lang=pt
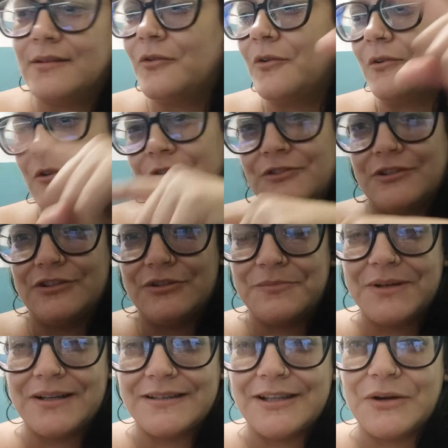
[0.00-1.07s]
igual o Dia das
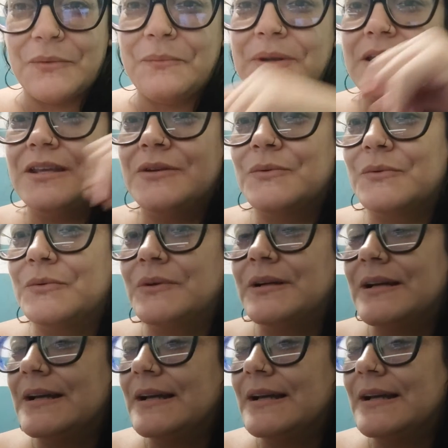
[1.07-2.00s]
Mães, deram o brinco,